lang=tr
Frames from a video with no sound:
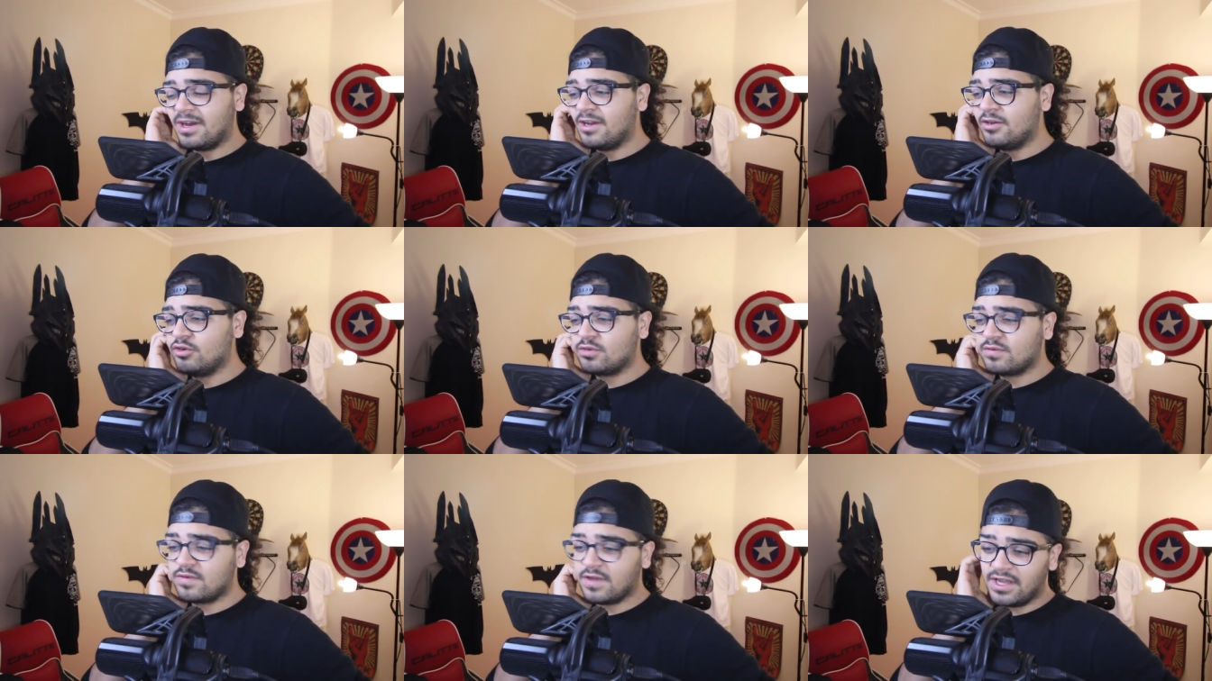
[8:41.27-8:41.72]

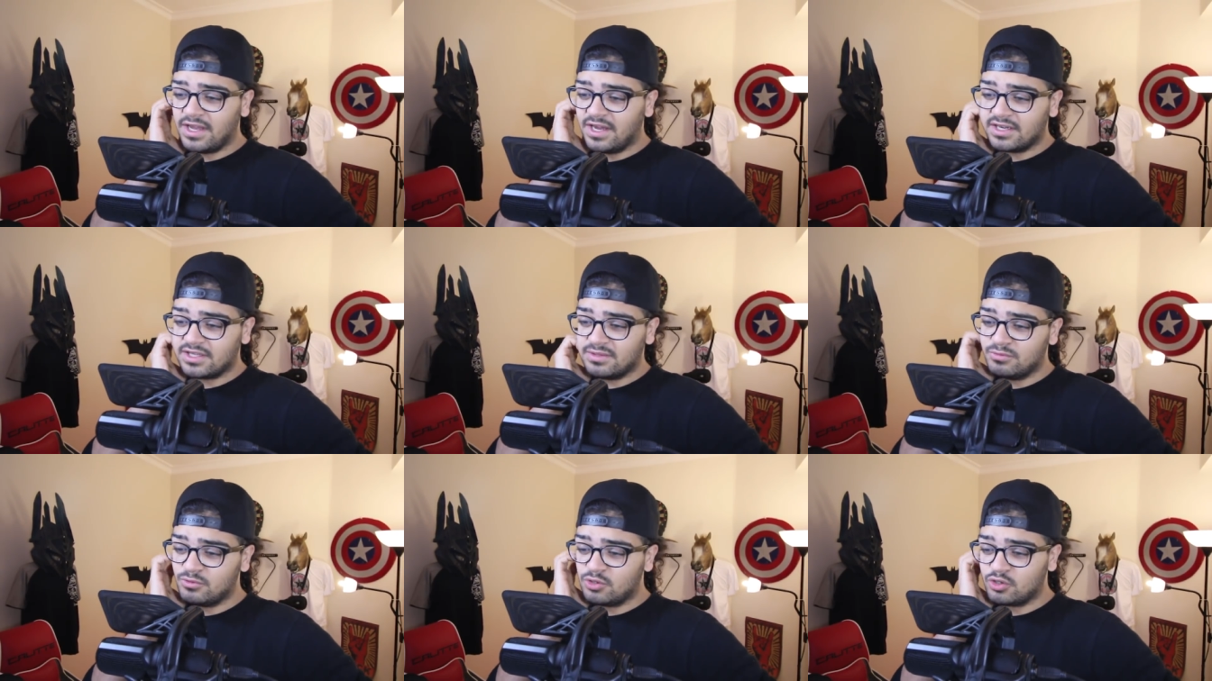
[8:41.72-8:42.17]
Bana lütfen
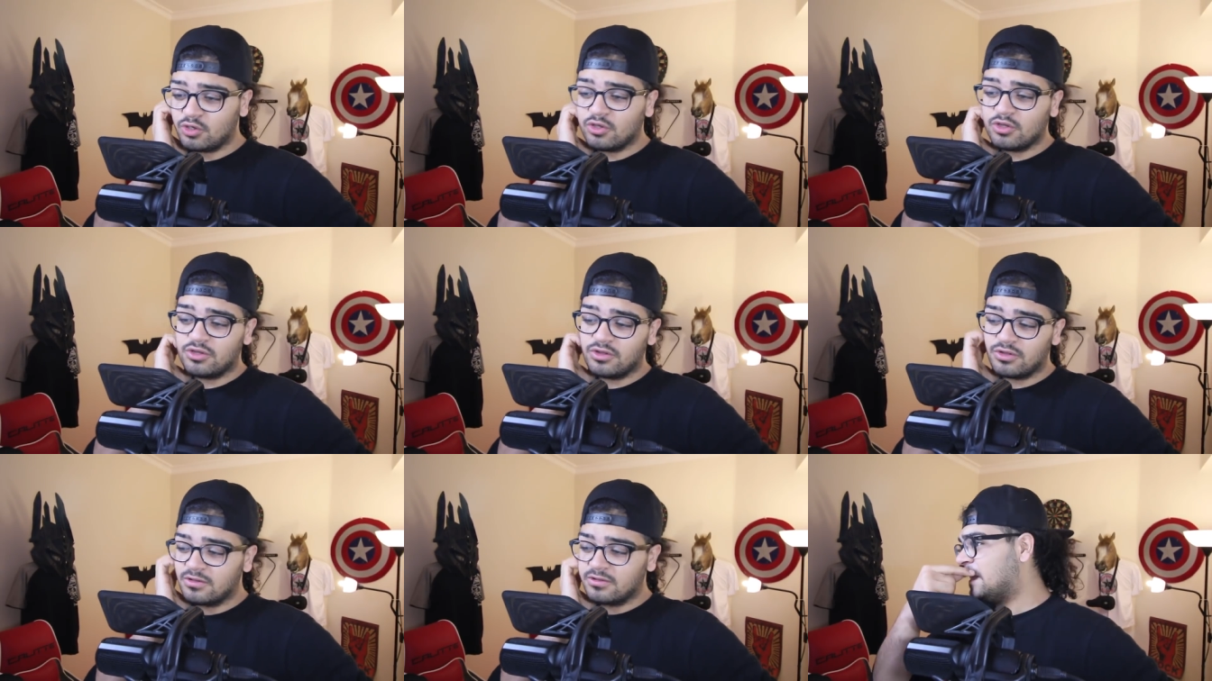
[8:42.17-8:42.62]
yardımcı
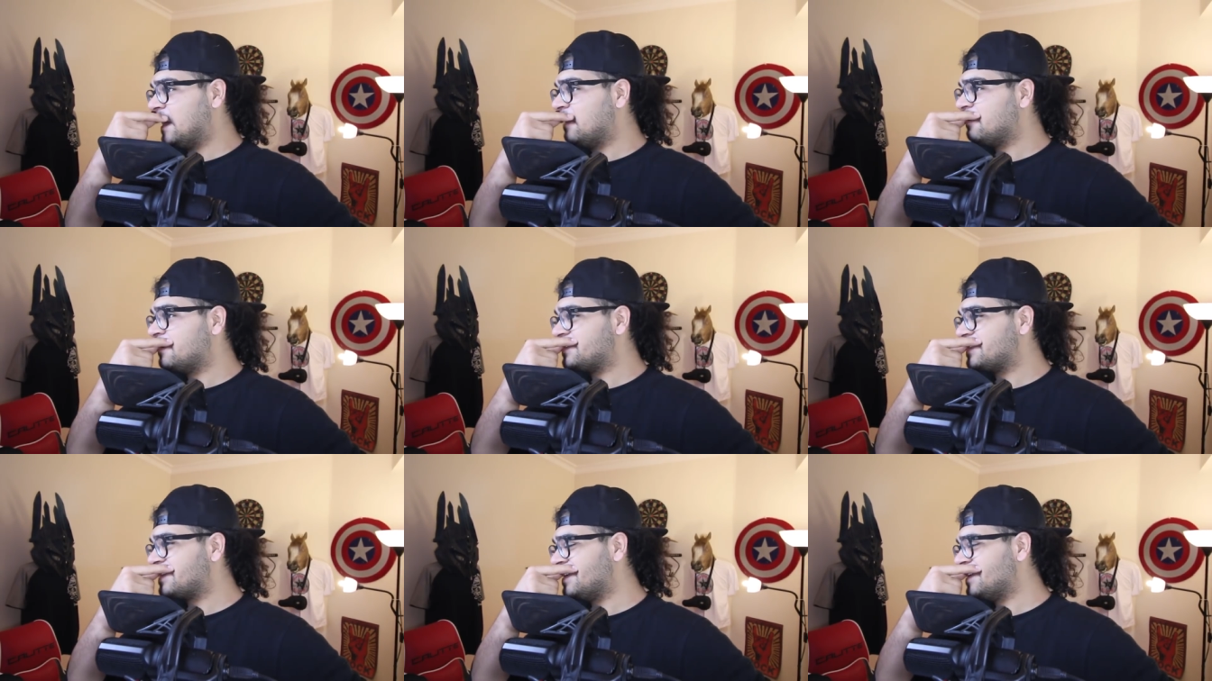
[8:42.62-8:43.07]
olun.
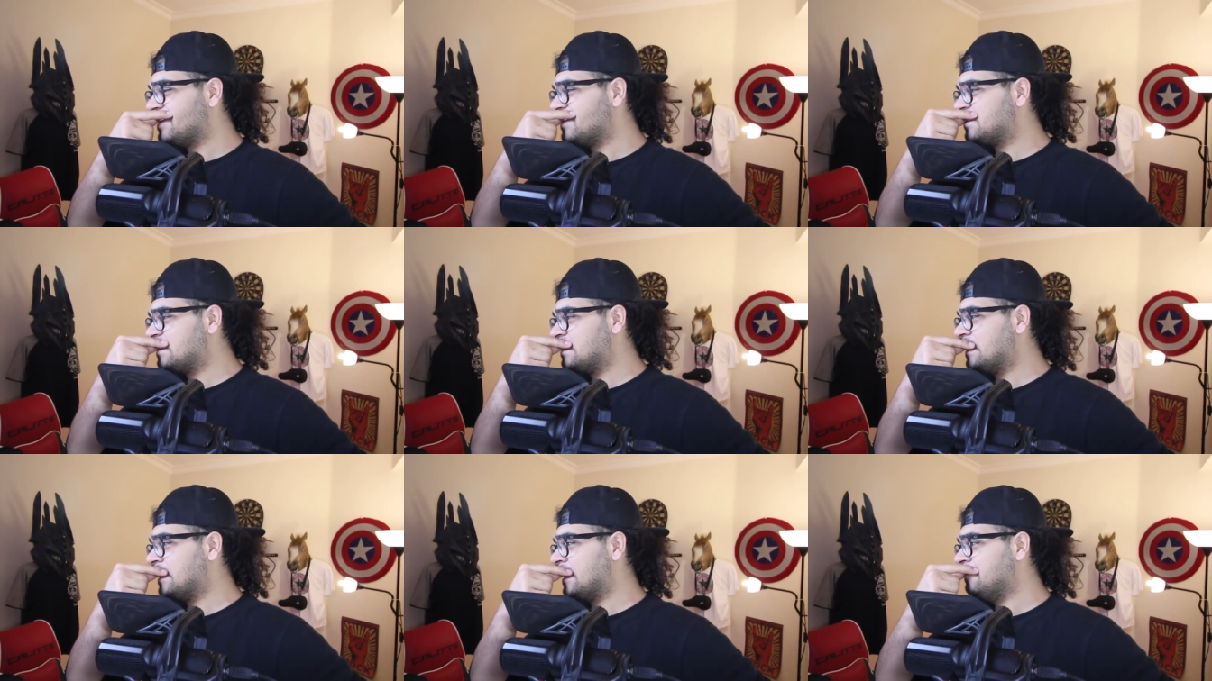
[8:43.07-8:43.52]
Daha başka ne
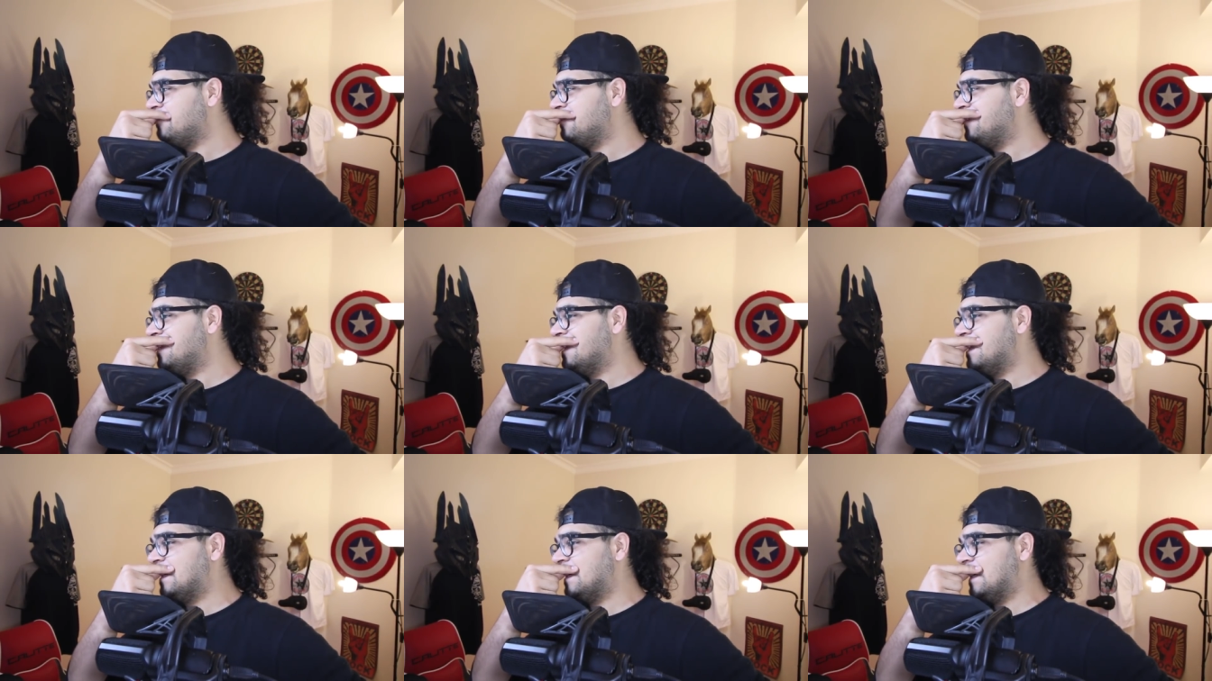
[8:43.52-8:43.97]
söyleyeyim
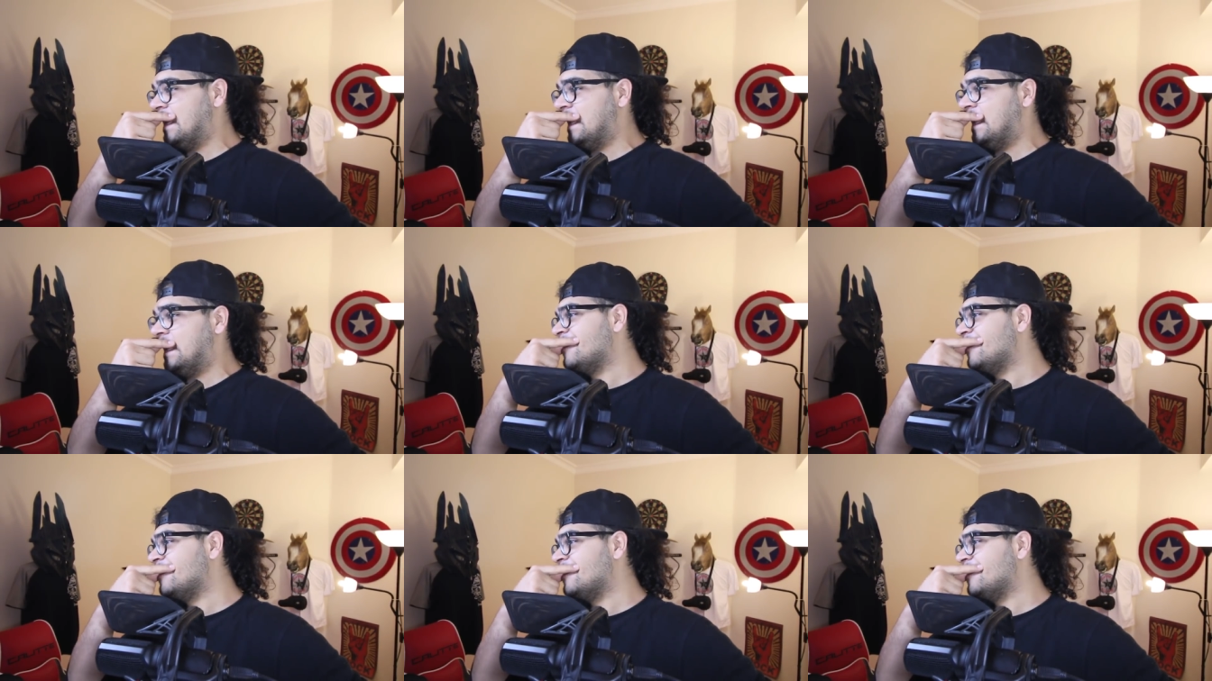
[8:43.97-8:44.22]
ki ya?